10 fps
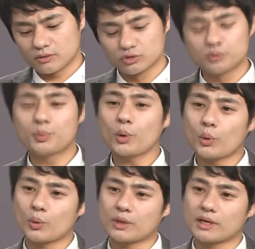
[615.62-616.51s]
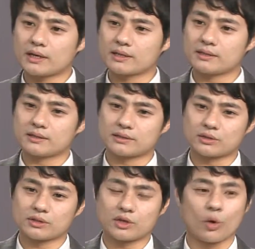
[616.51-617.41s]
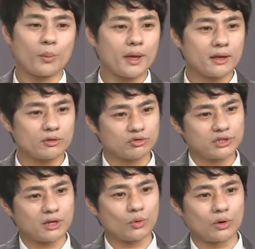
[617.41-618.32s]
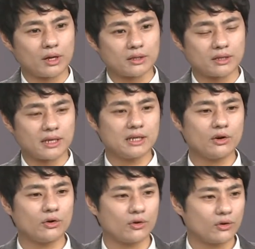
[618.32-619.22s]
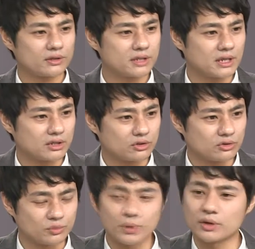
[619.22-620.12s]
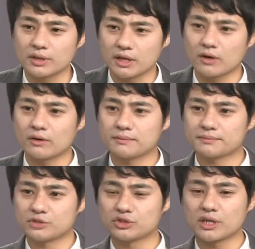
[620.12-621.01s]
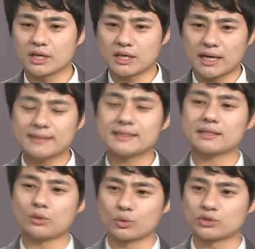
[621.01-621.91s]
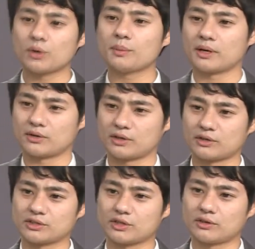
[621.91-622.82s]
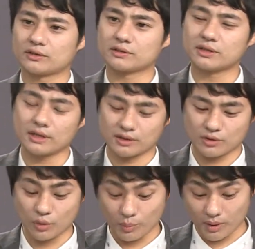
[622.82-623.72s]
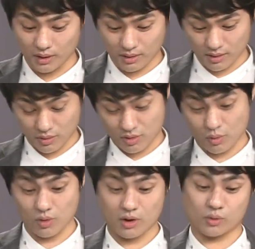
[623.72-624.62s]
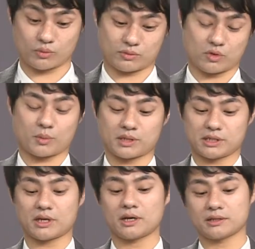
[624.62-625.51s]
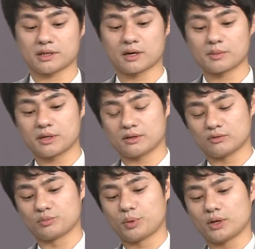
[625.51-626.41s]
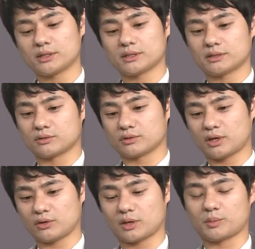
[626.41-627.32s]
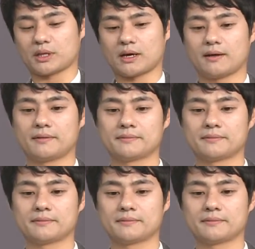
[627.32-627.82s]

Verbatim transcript: 우표 이야기를 들었는데 경매에 두 장이 올라왔는데 1억짜리 우표였대요. 두 장이 한 장당 5천만 원인 거죠. 근데 경매에 이렇게 올라온 경매 진행하는 사람이 우표 한 장을 들고 태웠답니다.